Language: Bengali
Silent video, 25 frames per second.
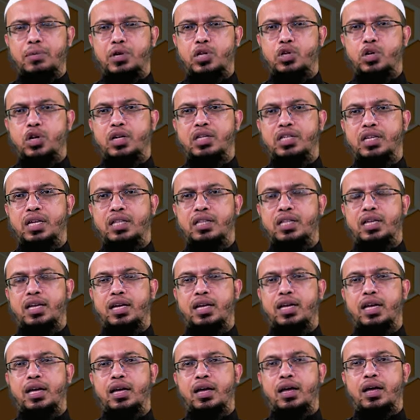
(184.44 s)
এই বিষয়ের সাথে
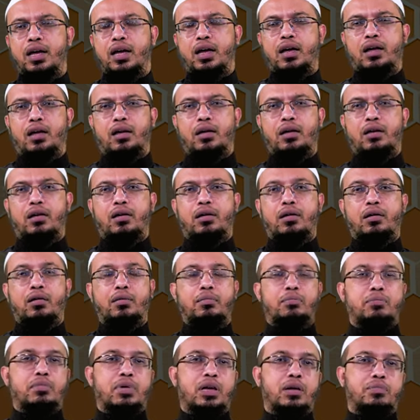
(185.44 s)

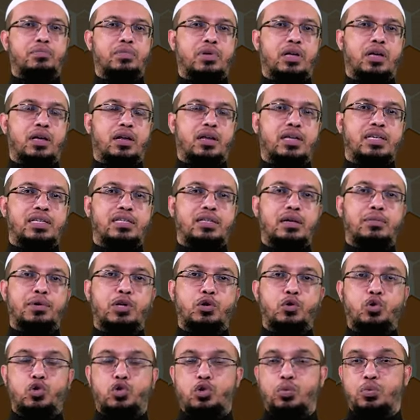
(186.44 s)
আপনার
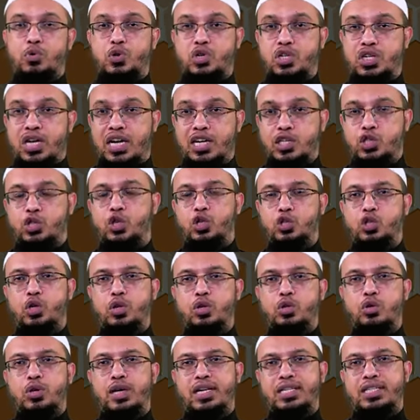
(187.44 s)
ইসলামের গুরুত্বপূর্ণ স্বার্থ
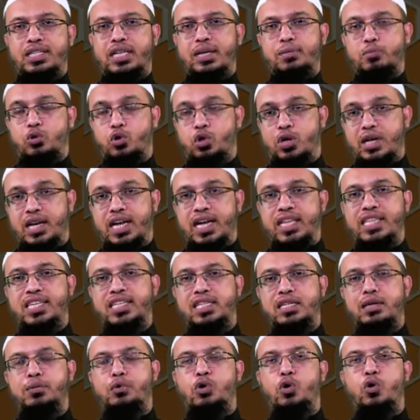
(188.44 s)
জড়িত আছে মুনকারি
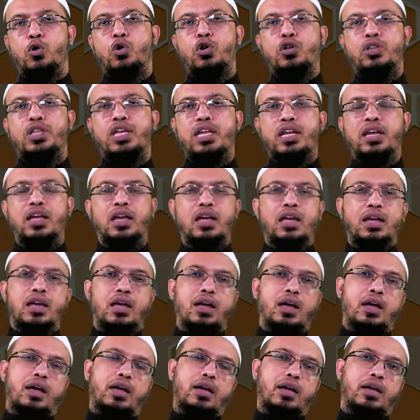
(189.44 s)
হাদিস এবং অন্যদের
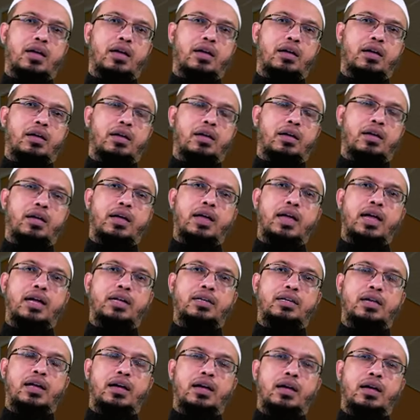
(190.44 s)

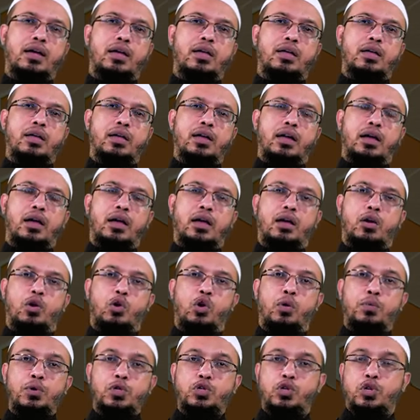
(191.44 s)
একটা
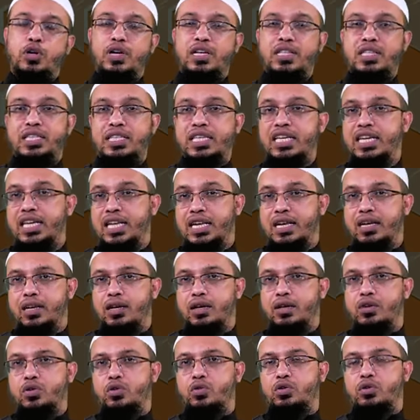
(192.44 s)
অভিযোগের তীর
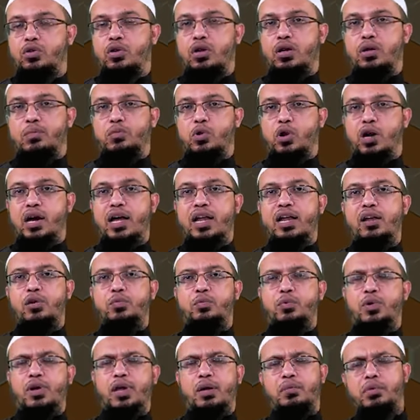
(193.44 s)
সহি বুখারির
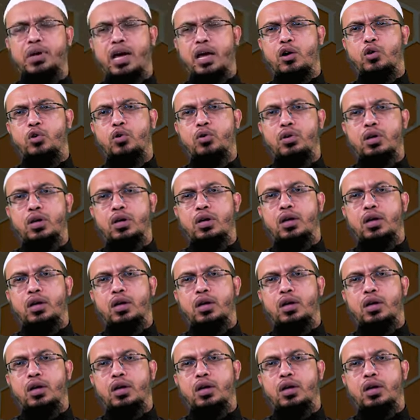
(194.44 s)
উপরে এবং আরও